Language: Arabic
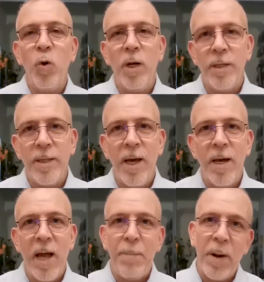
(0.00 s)

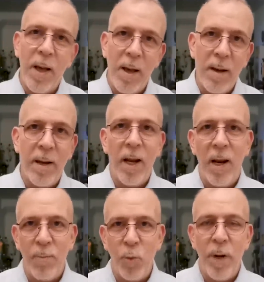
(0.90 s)
الجزائر عبر
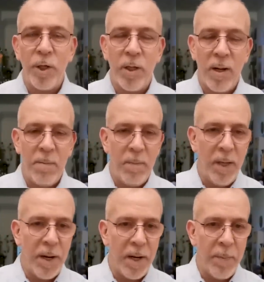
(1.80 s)
رحلة مباشرة
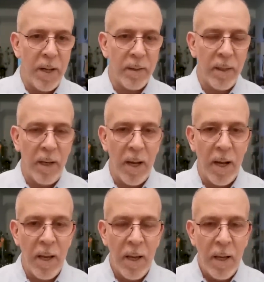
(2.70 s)
من الرباط إلى